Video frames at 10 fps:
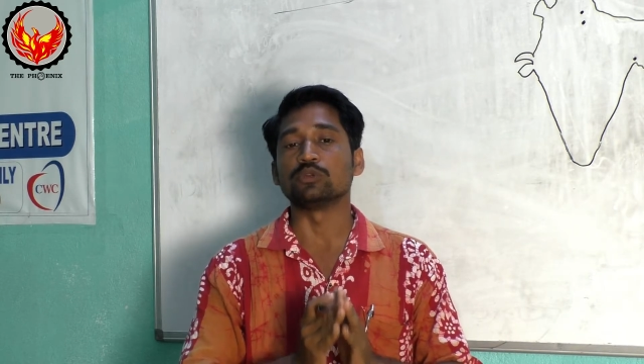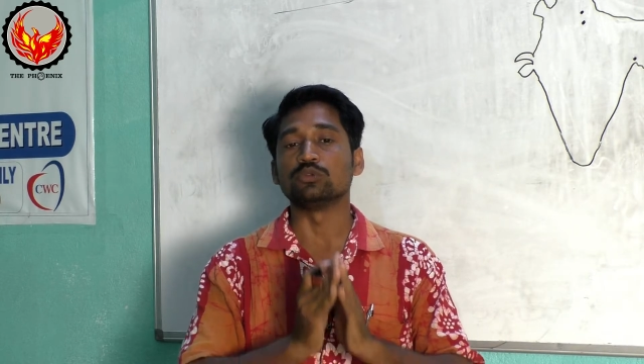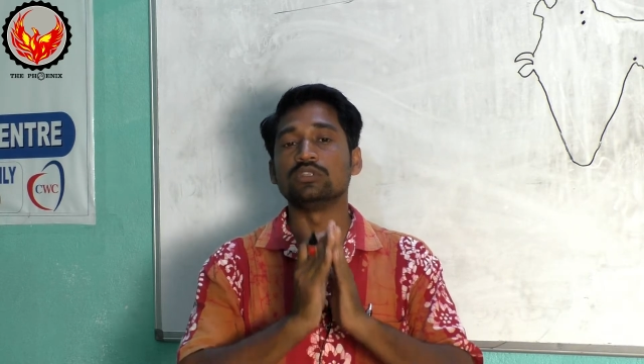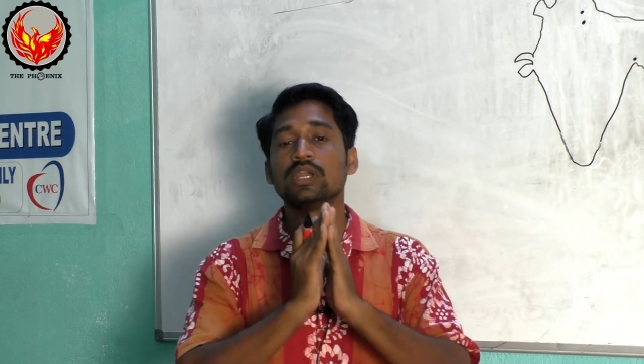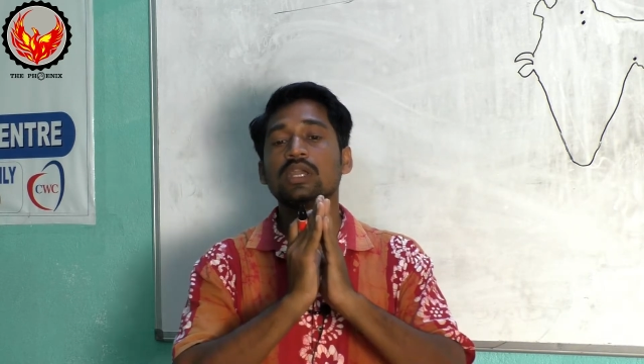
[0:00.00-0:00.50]

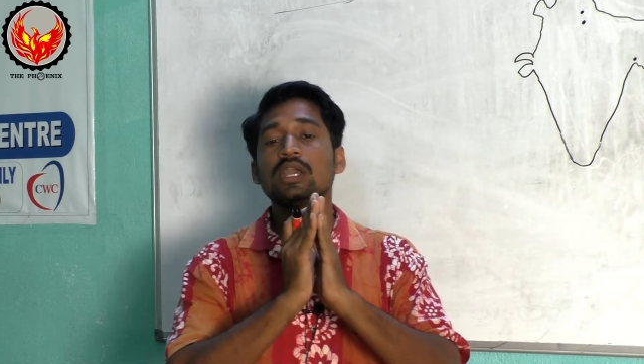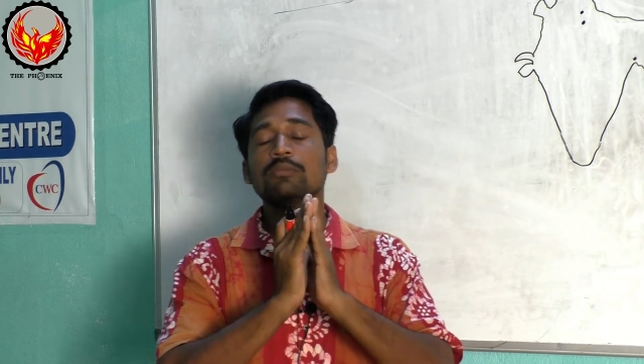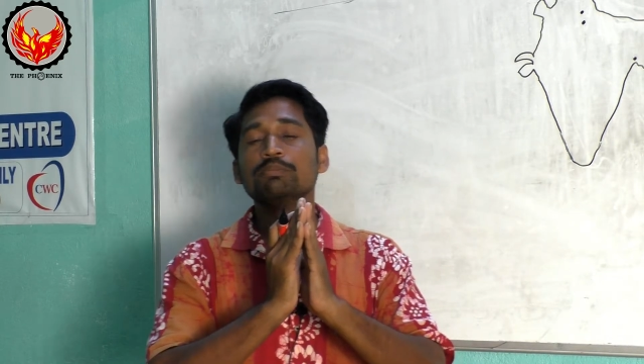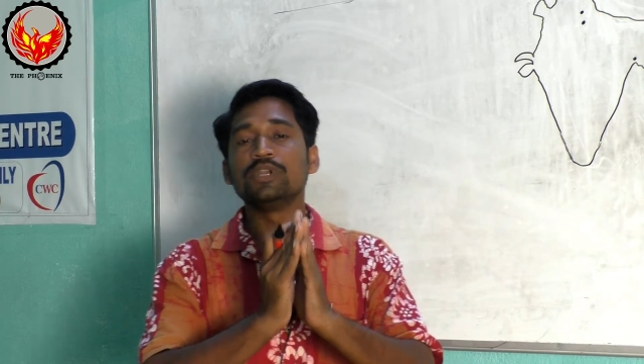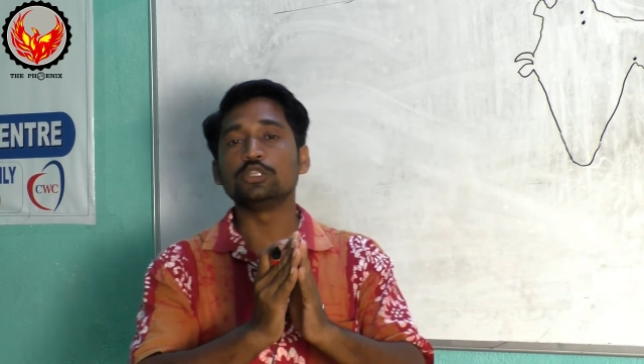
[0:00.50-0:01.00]
বিরুদ্ধে
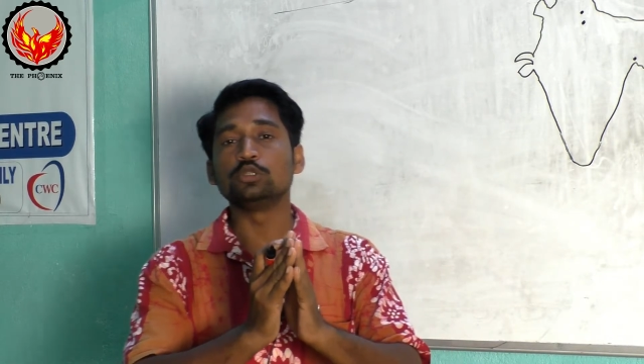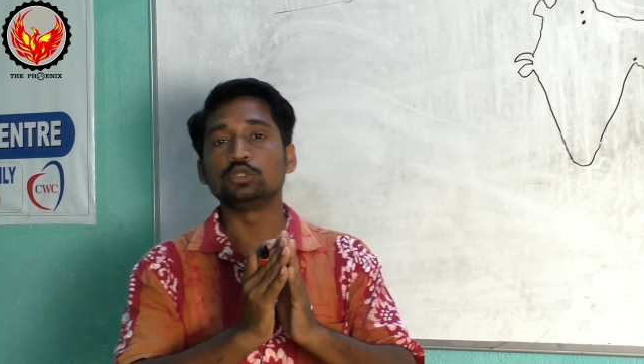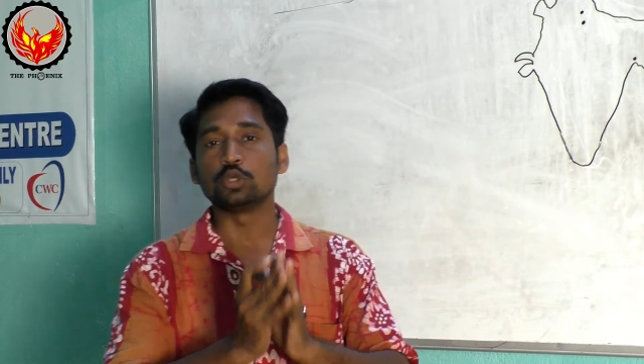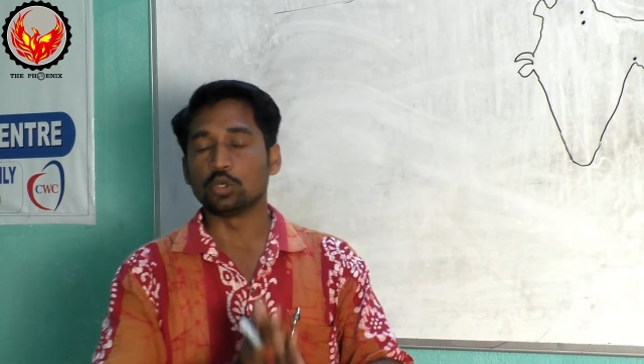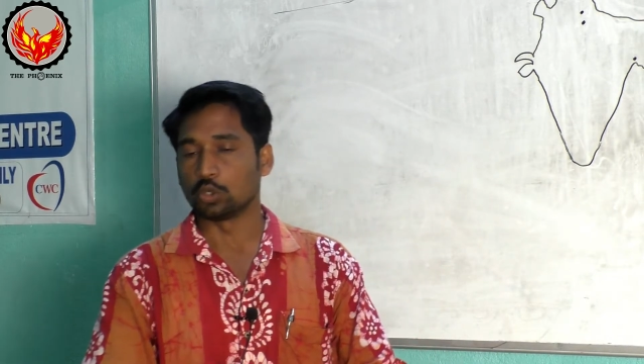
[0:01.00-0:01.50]

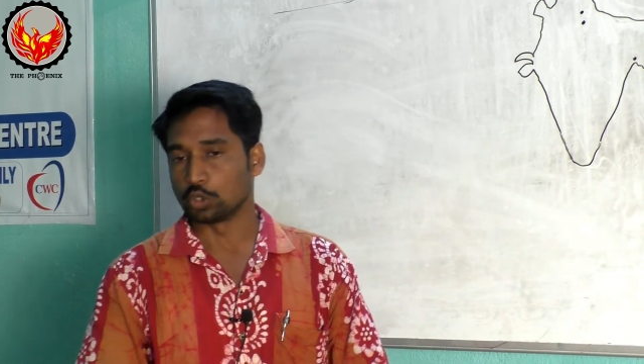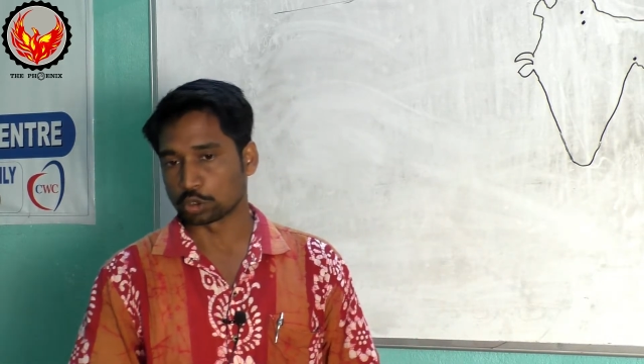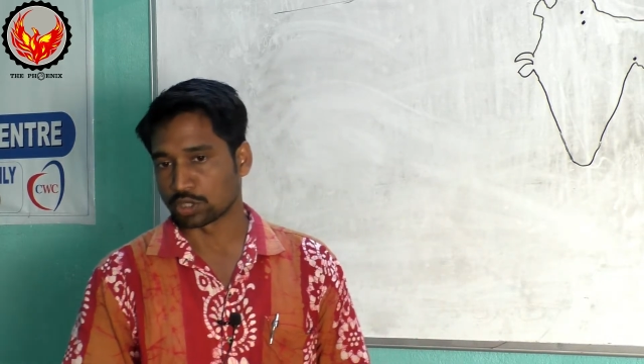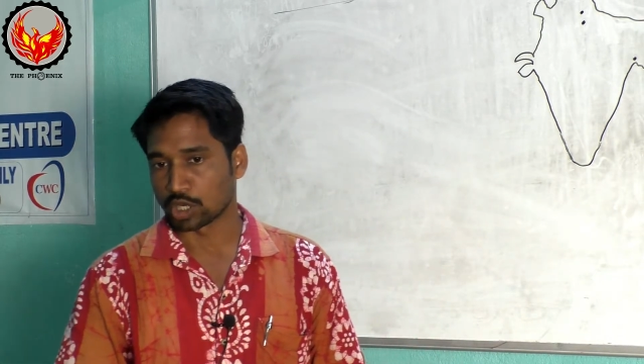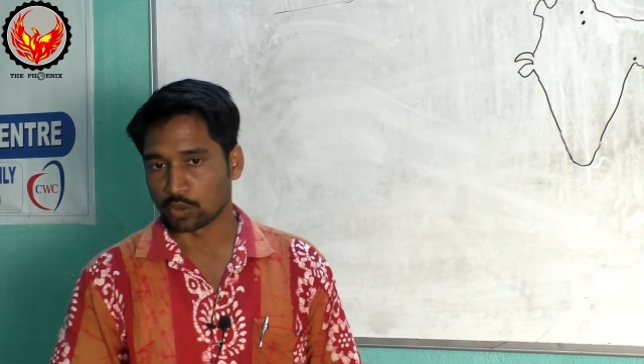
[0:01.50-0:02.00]
বিদ্রোহ
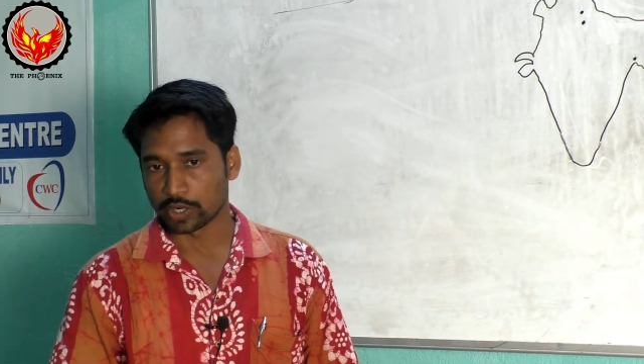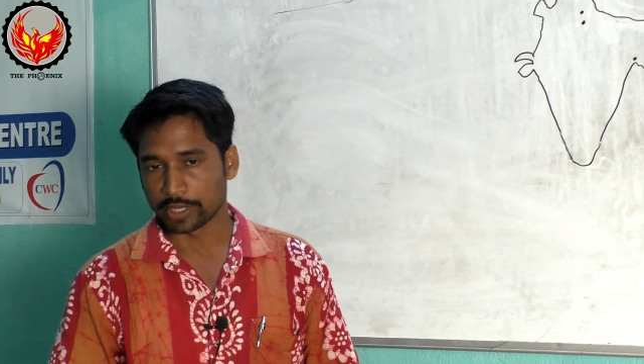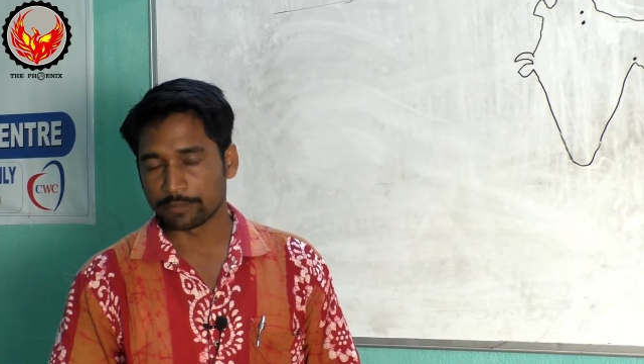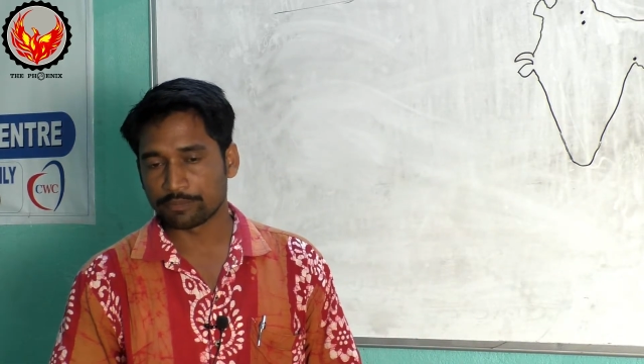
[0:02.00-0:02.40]
ঘোষণা করে